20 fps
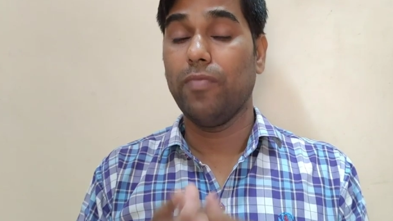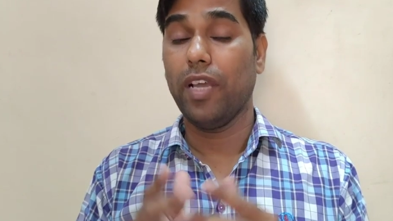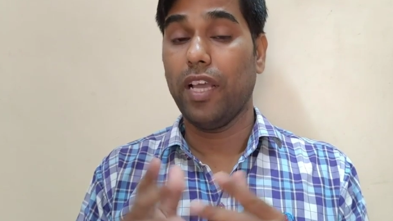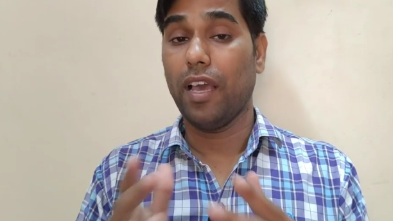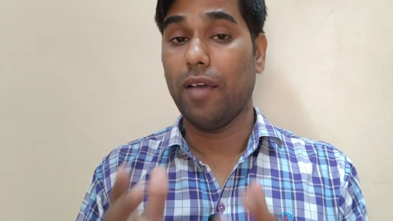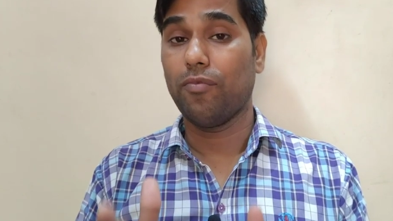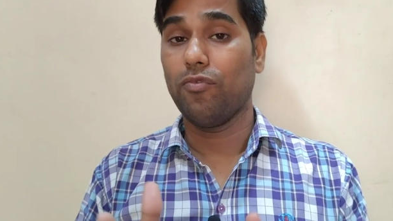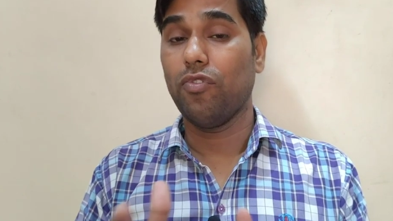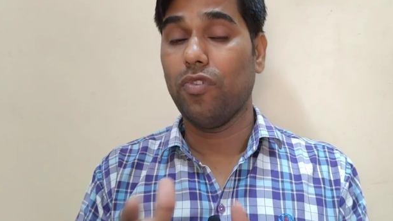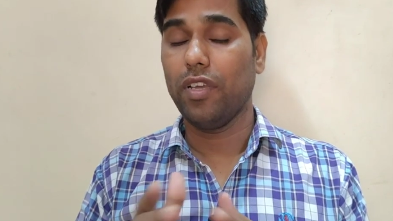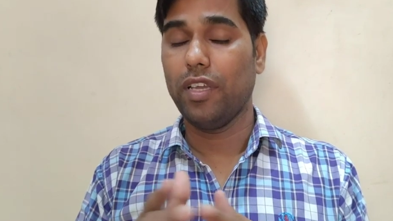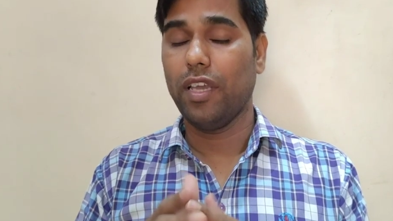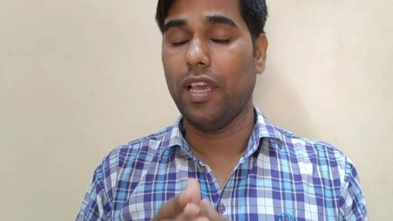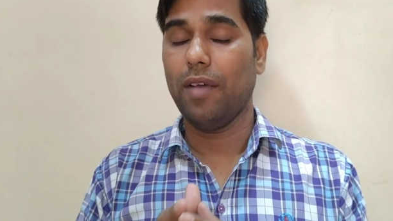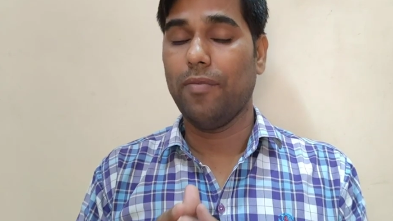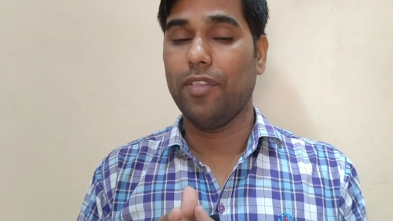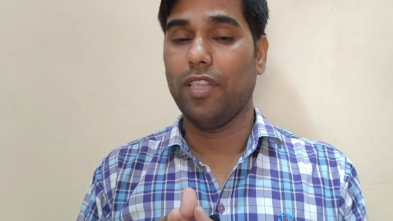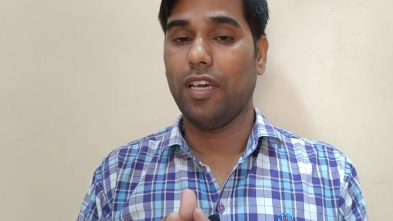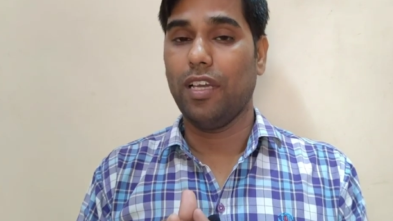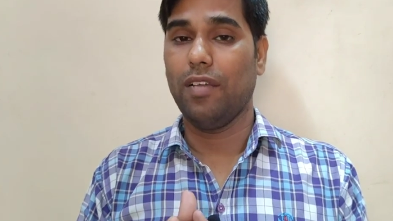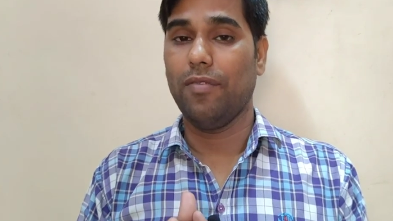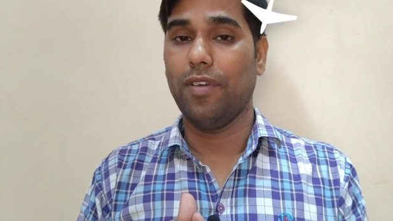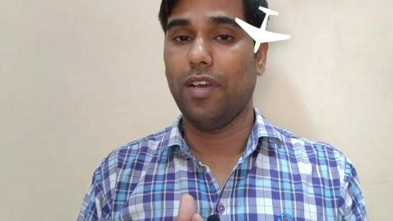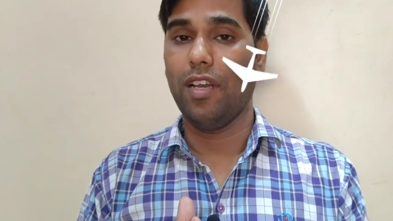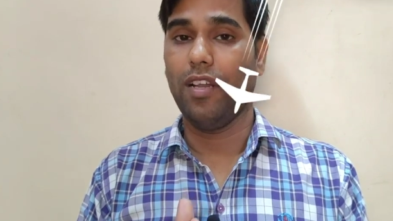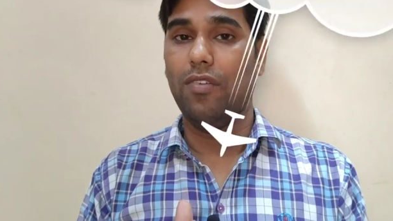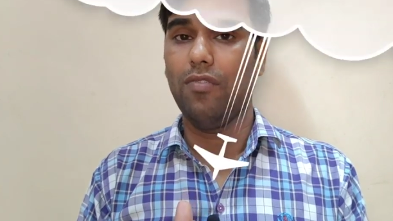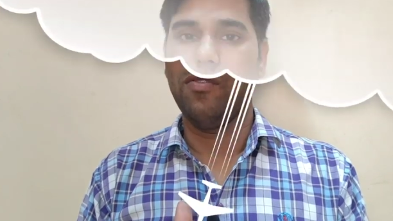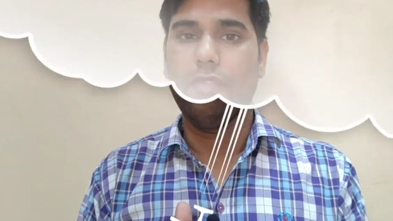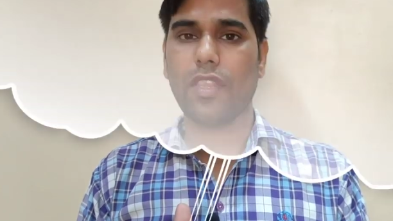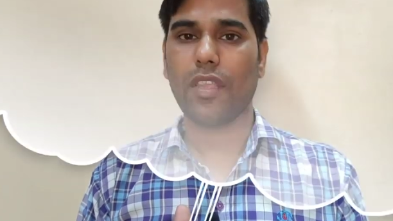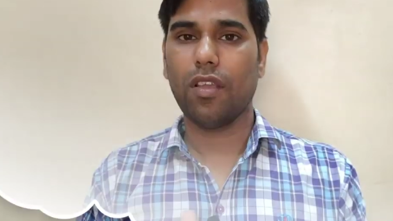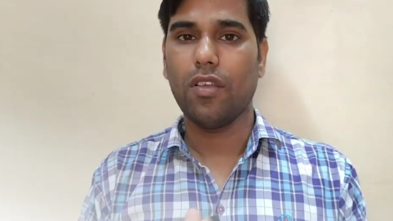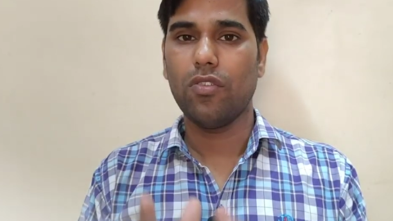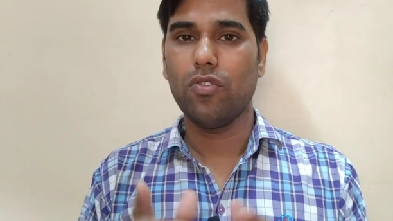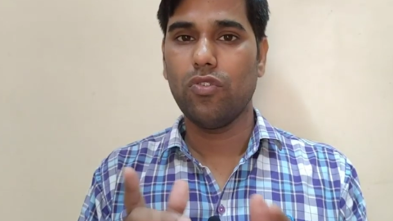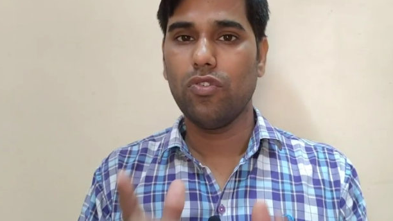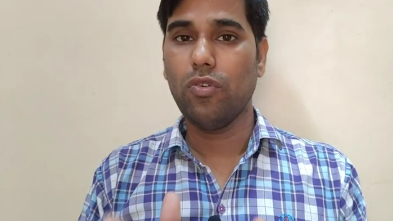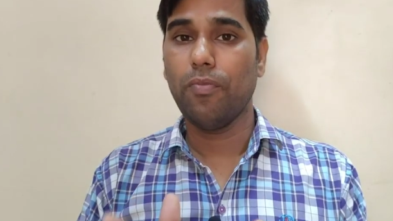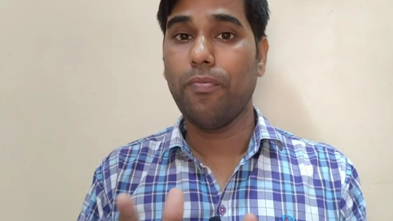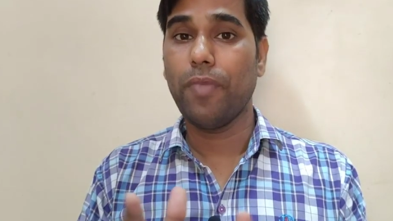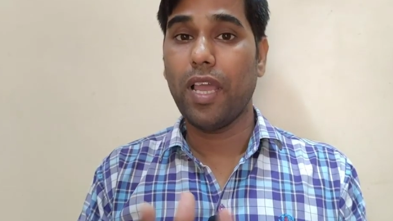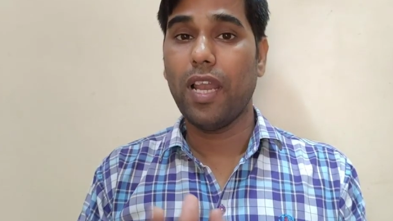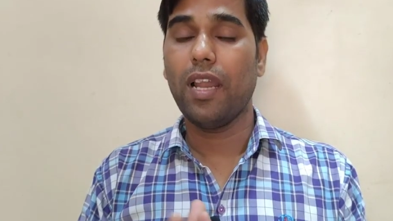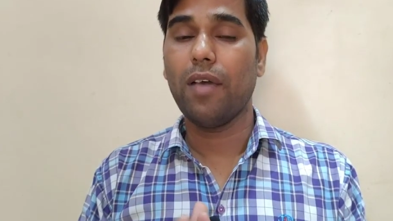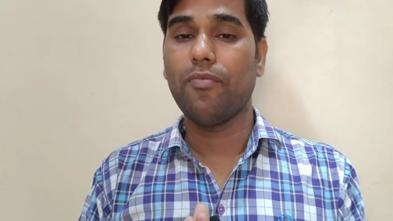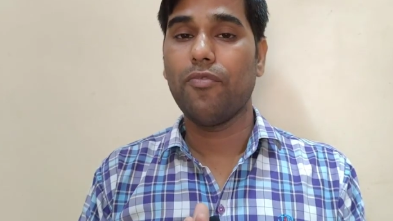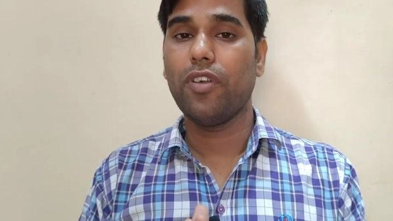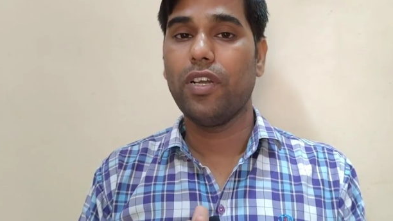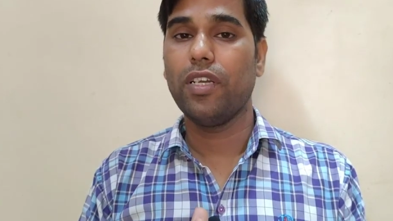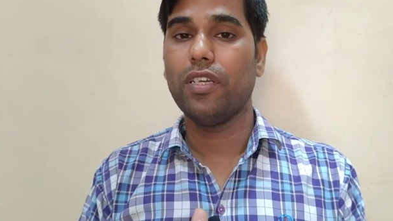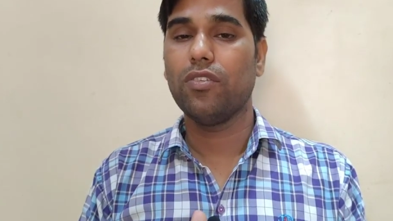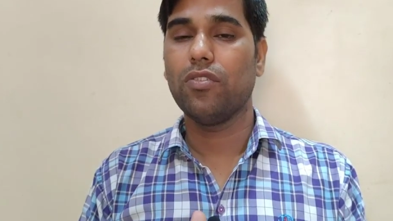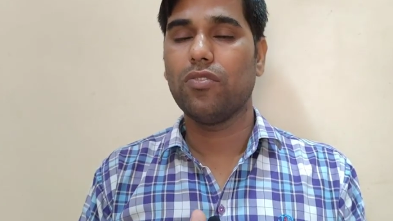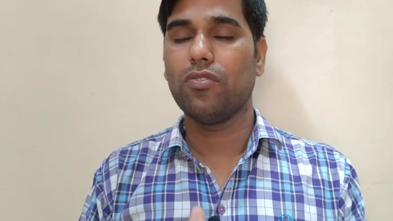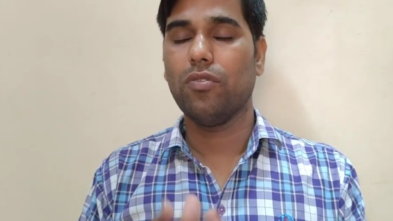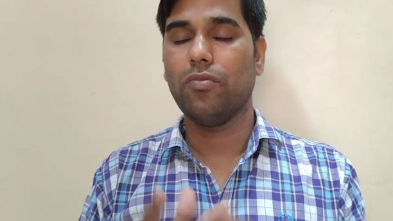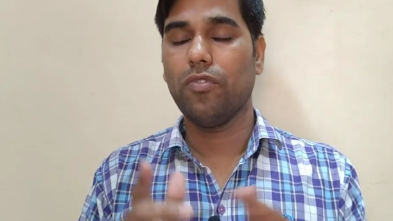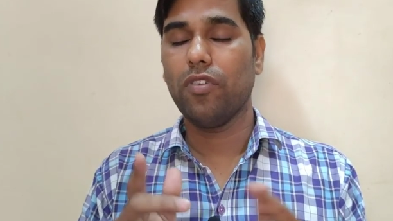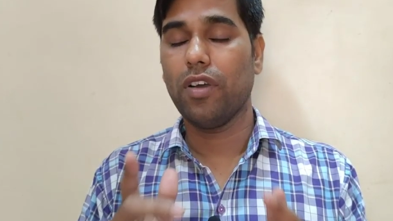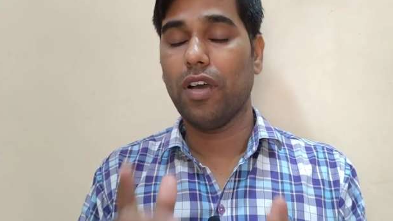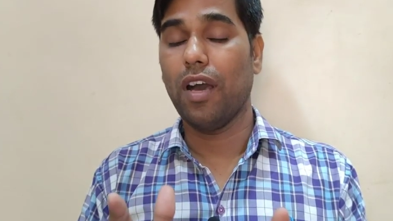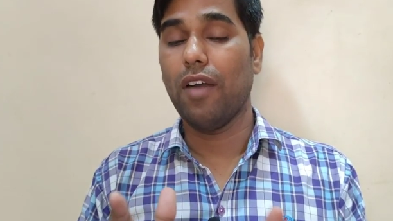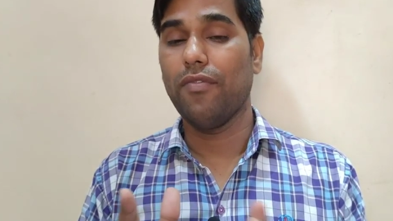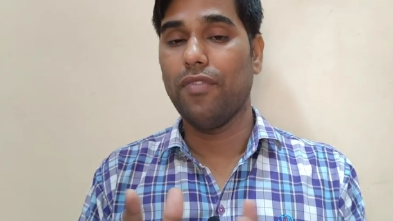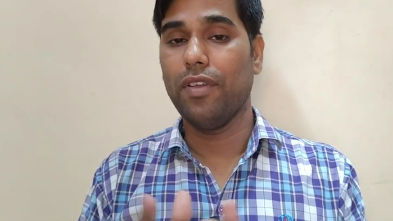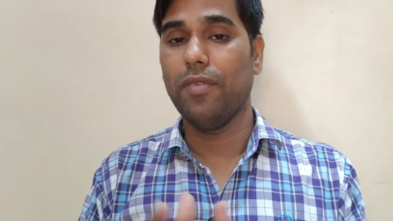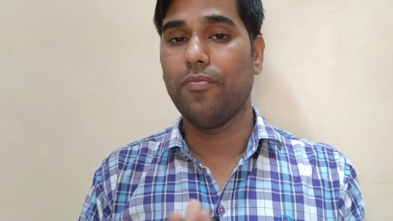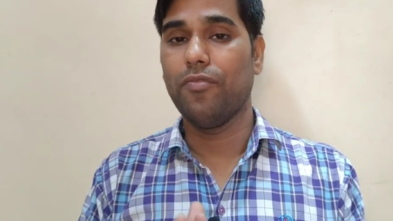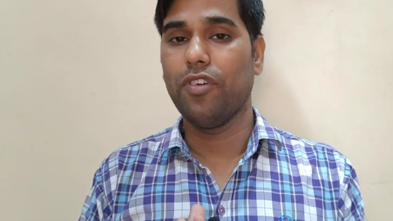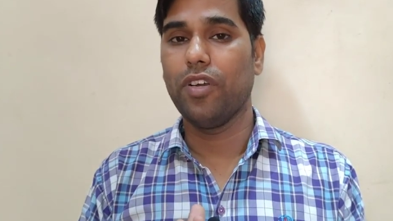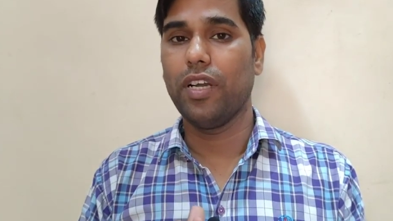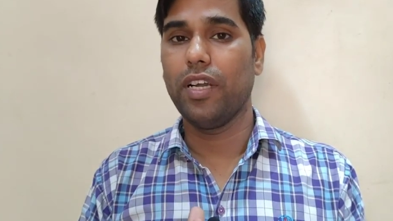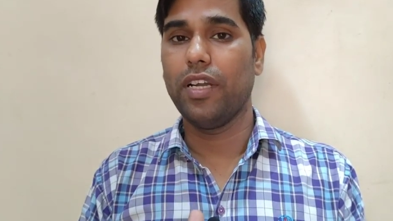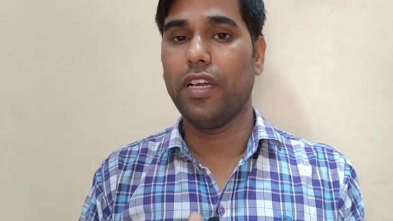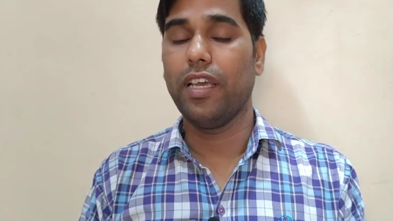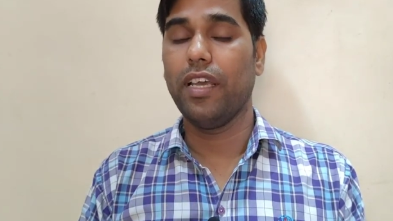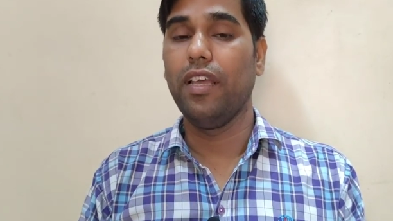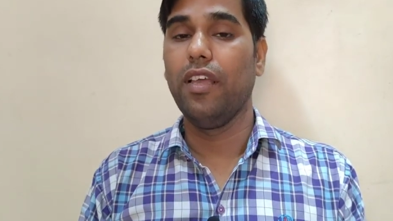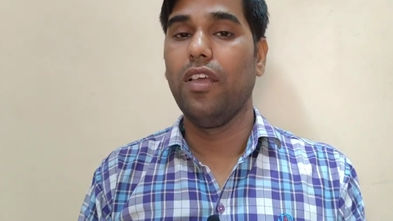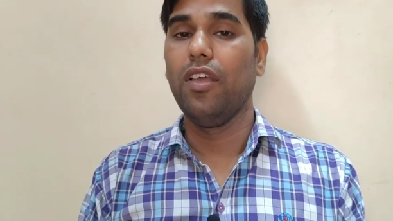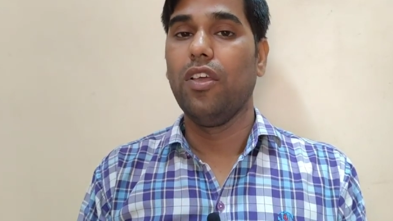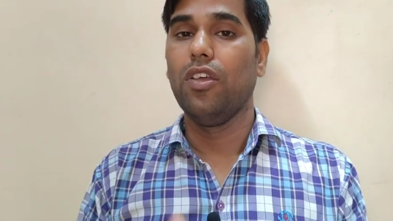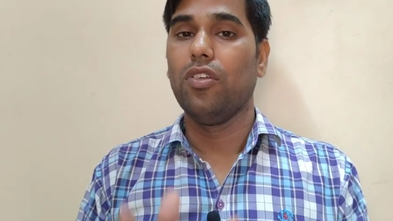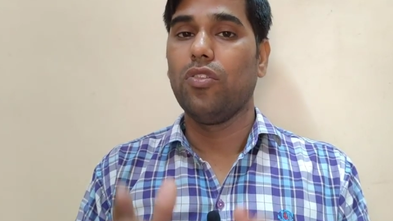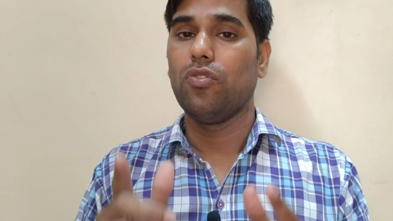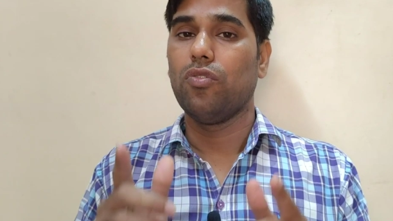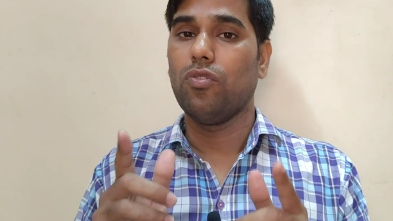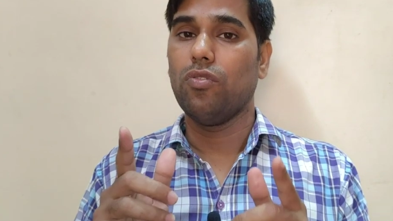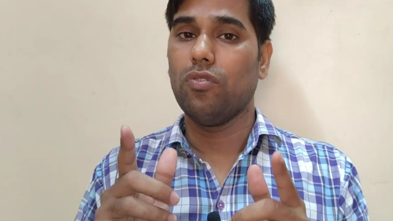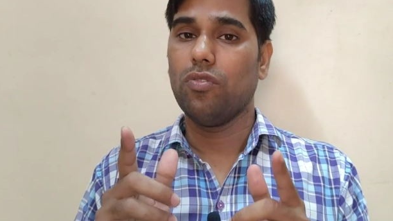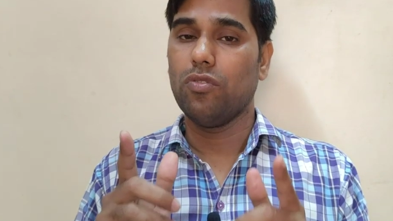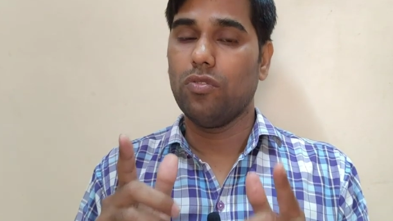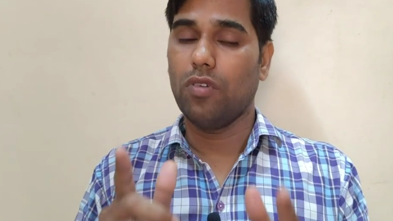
मैं आपको क्या बताने वाला हूँ तो जो पहला पॉइंट है दोस्तों वो काफ़ी इंपॉर्टेंट है तो